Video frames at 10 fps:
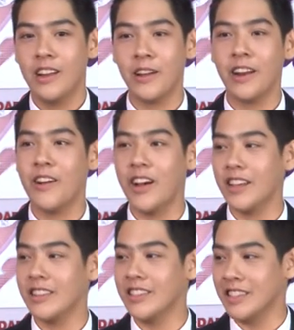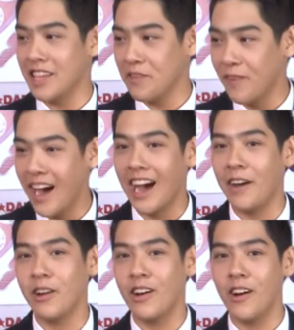เรียกได้ว่าตื่นเต้นมากค
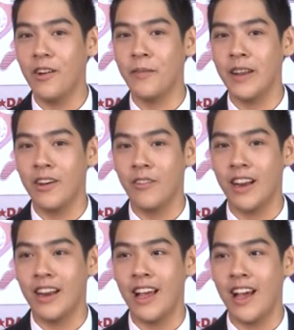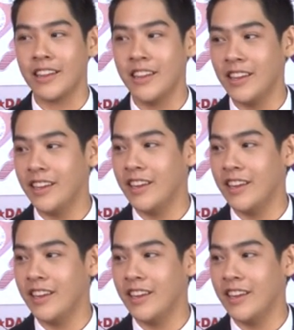รับแล้วก็เป็นรางวัลแรกที่